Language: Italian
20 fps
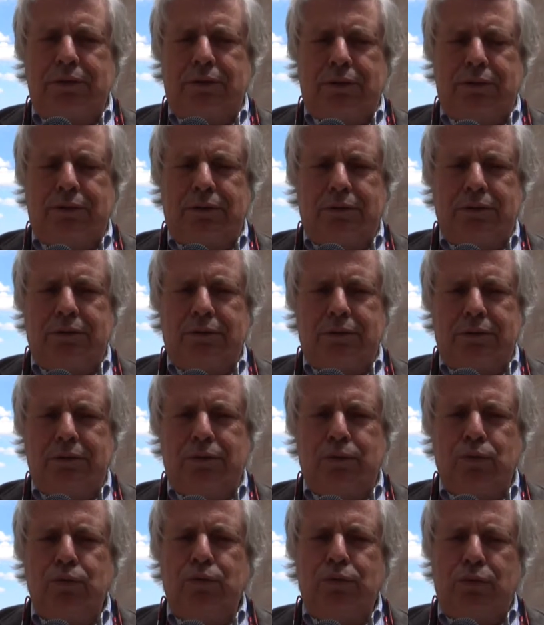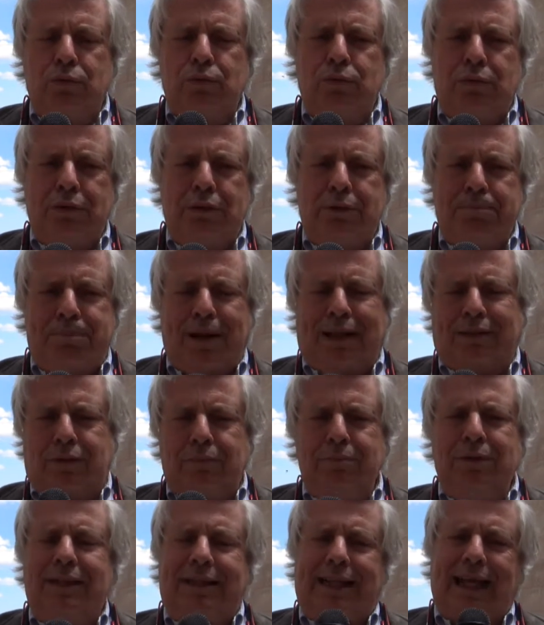eh, un, un,
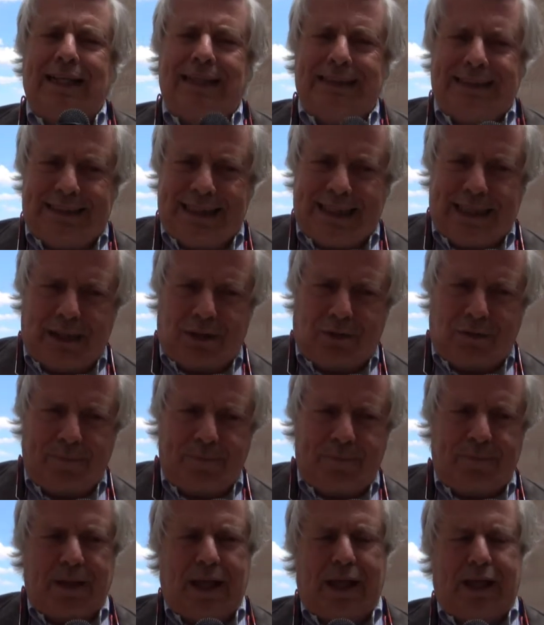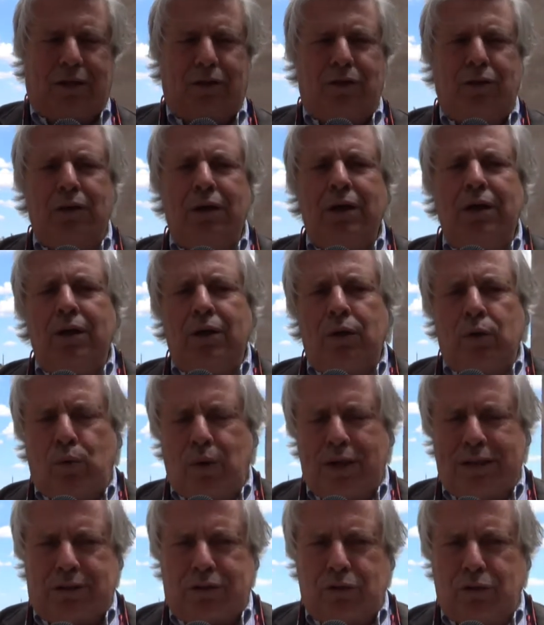impatto ambientale zero. Ecco,
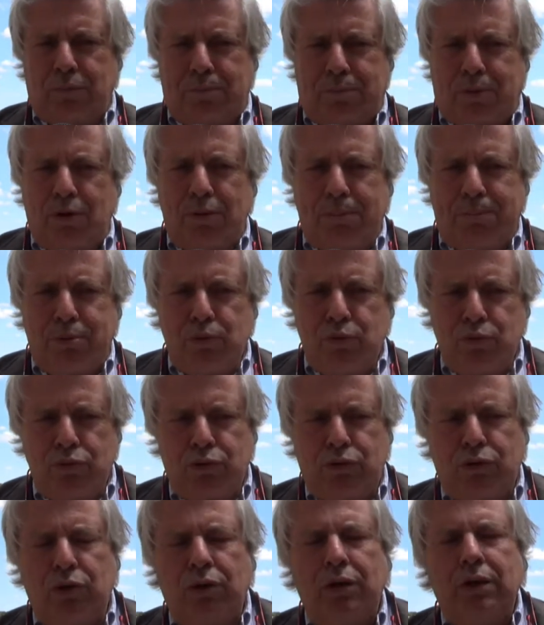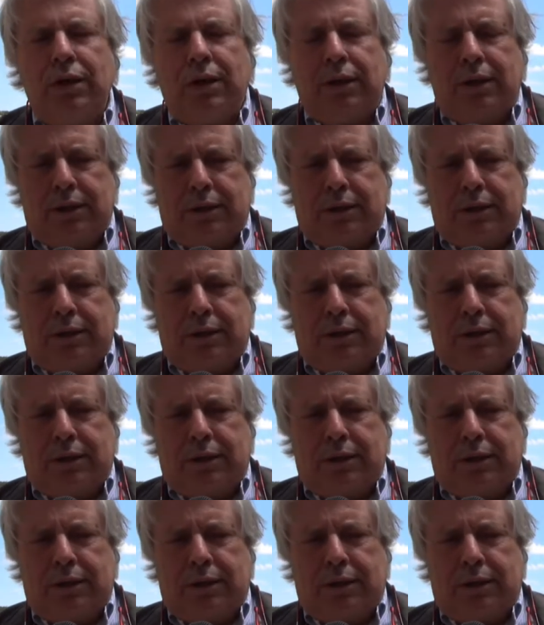questo è un po' il punto.